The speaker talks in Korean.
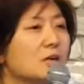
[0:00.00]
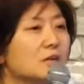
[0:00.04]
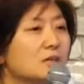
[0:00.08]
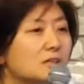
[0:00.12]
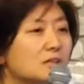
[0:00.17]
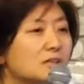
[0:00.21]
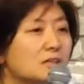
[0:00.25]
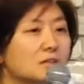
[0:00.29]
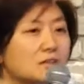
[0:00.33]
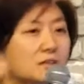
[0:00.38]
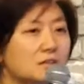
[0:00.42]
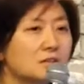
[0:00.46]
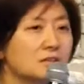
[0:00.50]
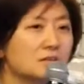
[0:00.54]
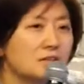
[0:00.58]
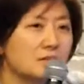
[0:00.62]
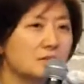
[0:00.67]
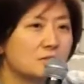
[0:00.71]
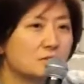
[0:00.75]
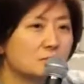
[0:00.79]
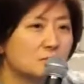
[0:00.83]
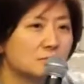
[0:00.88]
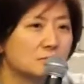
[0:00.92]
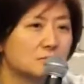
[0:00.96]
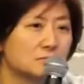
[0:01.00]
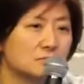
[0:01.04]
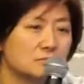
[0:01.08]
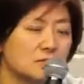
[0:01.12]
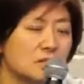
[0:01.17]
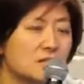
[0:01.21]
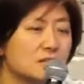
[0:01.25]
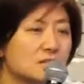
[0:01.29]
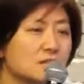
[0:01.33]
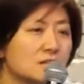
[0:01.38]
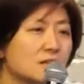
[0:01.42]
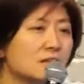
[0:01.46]
그게좀
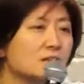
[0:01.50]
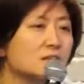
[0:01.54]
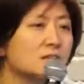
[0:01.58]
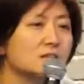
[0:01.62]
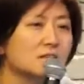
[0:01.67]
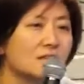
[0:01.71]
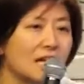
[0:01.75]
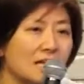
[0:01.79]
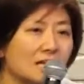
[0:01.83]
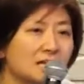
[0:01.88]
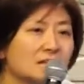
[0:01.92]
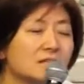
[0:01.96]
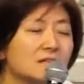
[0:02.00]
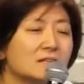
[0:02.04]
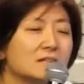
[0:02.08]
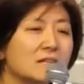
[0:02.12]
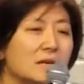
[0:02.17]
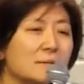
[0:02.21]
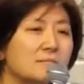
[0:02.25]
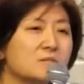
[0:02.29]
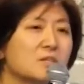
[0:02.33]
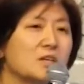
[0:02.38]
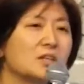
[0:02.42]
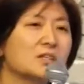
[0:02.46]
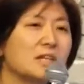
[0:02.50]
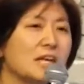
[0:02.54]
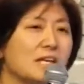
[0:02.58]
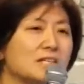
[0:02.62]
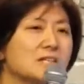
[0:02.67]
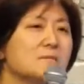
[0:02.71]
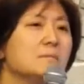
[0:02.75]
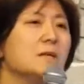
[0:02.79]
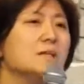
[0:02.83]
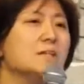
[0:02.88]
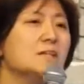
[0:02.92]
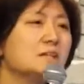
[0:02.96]
대시를 했는데 안 된남자가
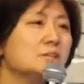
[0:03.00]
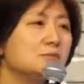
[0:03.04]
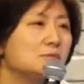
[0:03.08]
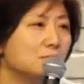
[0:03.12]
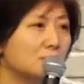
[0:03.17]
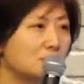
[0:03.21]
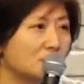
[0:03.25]
다시 만날 수